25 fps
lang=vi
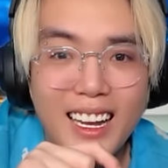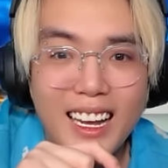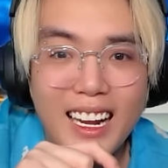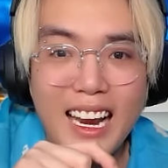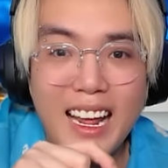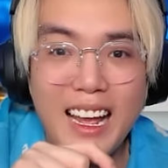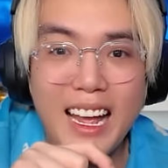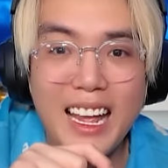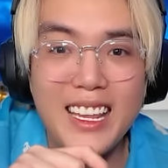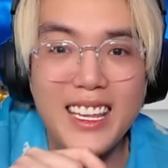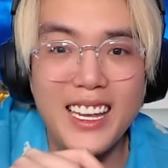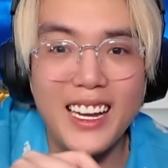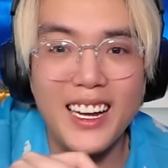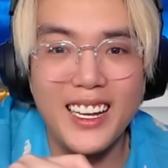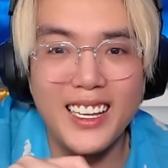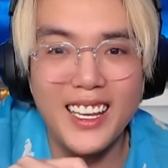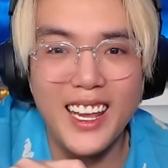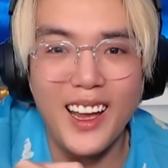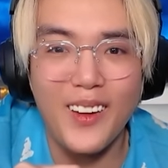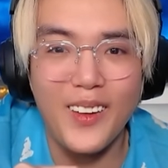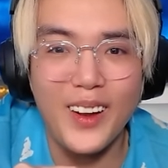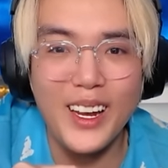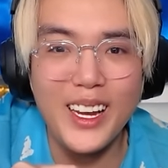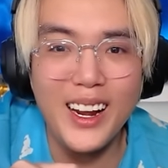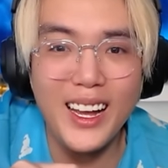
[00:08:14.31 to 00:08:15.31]
anh em thấy chưa
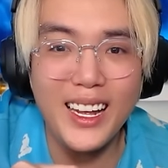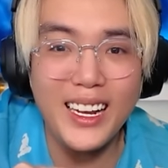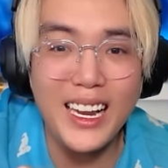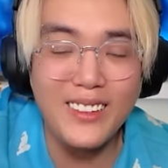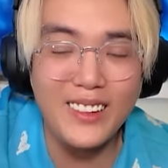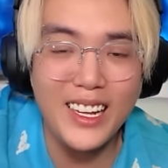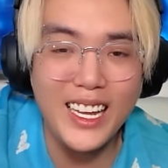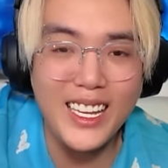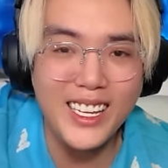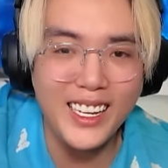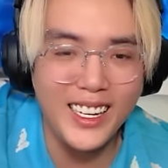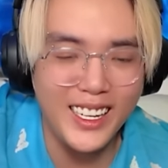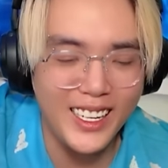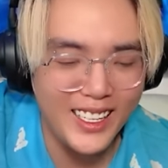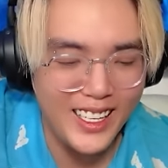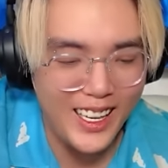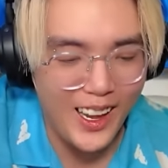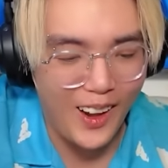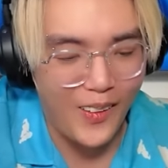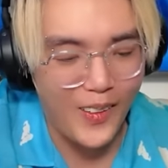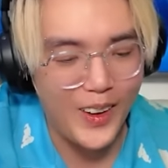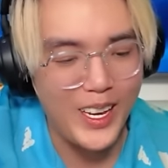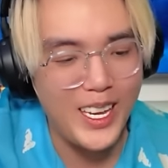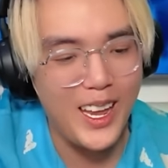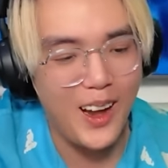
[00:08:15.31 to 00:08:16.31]
giỏi đó anh em thấy chưa
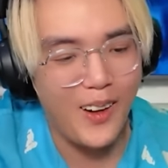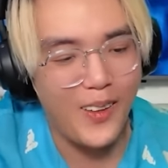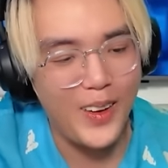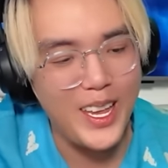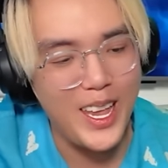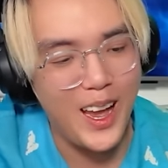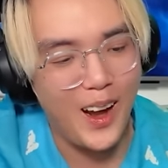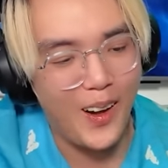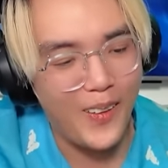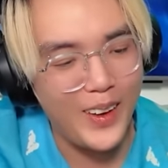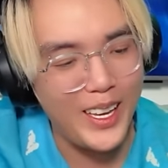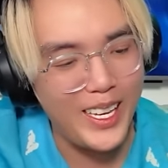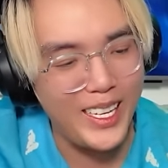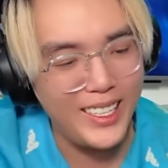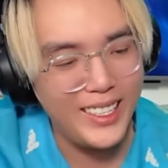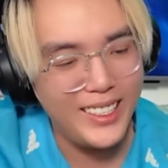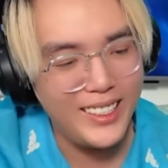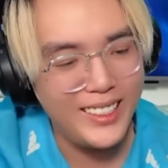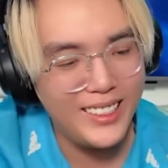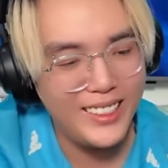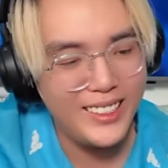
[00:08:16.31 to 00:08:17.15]
giỏi giỏi giỏi